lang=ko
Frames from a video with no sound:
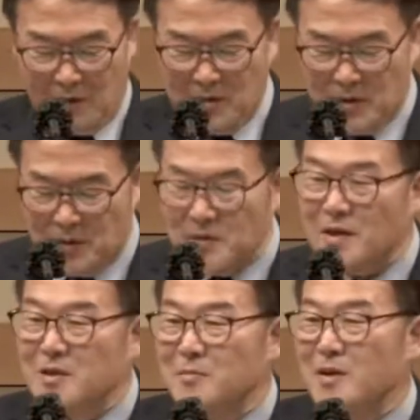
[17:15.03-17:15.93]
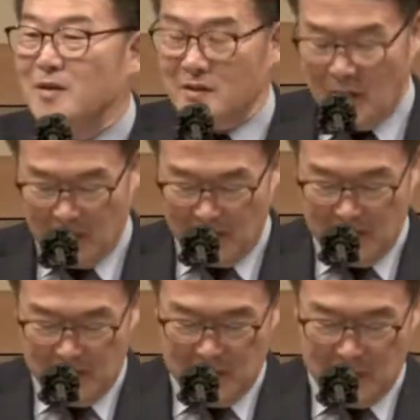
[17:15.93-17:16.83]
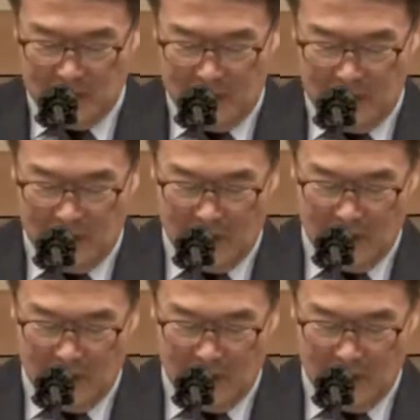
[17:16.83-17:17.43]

어느 전도사님이 대단히 열심을